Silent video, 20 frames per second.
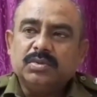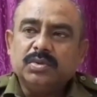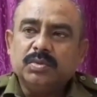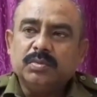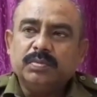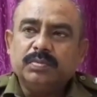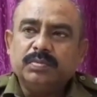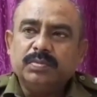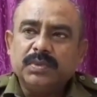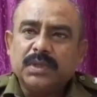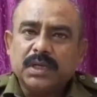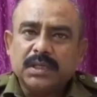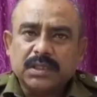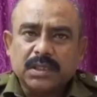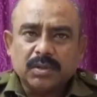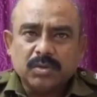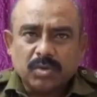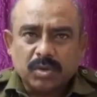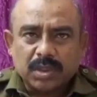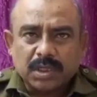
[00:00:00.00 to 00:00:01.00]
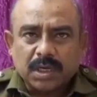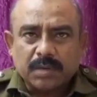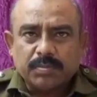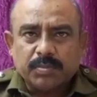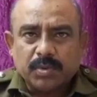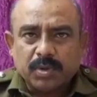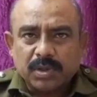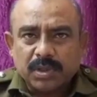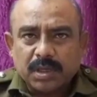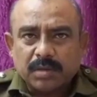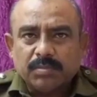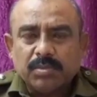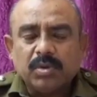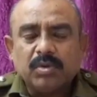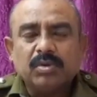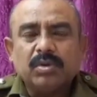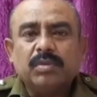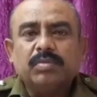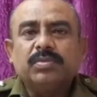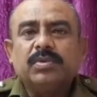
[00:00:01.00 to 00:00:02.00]
খুব একটা দরকার পড়ে না
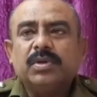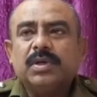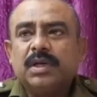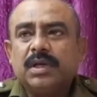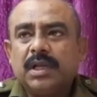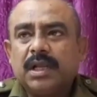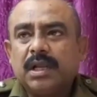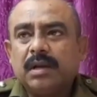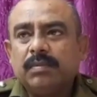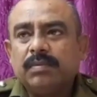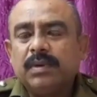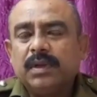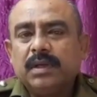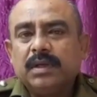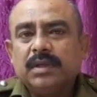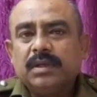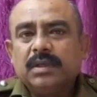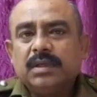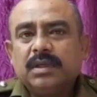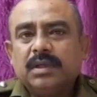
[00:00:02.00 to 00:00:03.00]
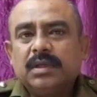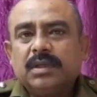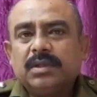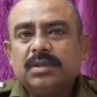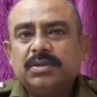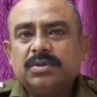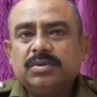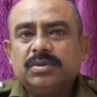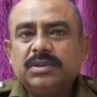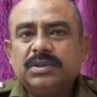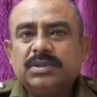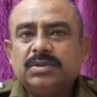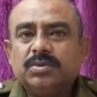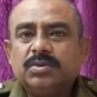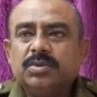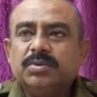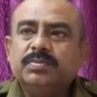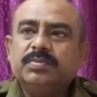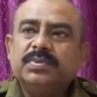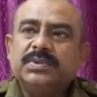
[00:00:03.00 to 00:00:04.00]
বন দপ্তরের হেল্প যদি
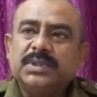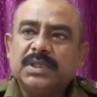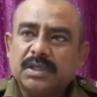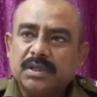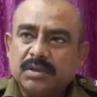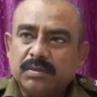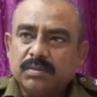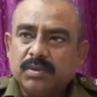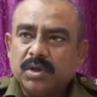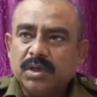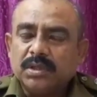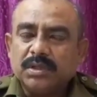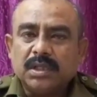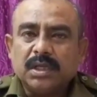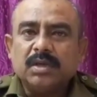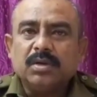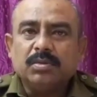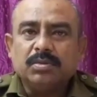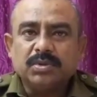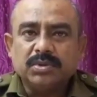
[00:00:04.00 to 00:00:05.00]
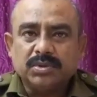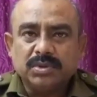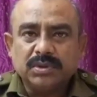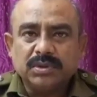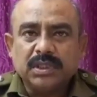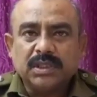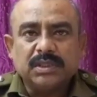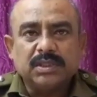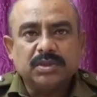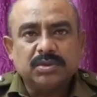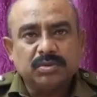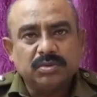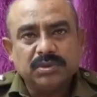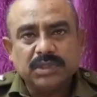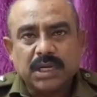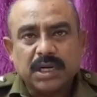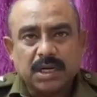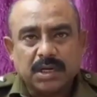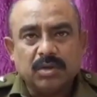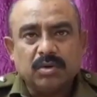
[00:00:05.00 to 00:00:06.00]
খুব সেরকম হয় তাহলে অবশ্যই তাদেরকেও
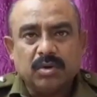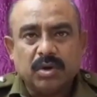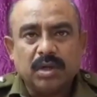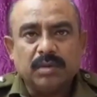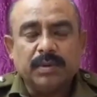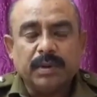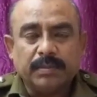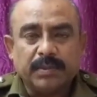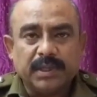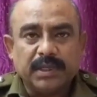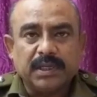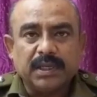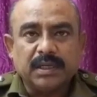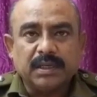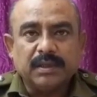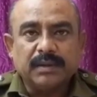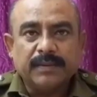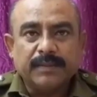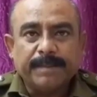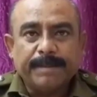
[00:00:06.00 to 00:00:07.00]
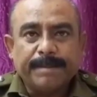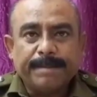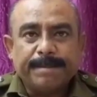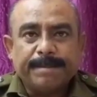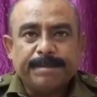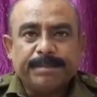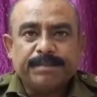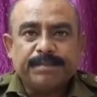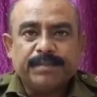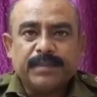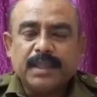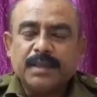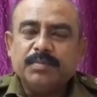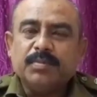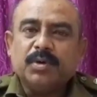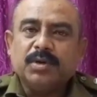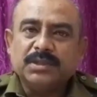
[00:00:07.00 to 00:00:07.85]
জানানো হয় ব্যাপারটা এই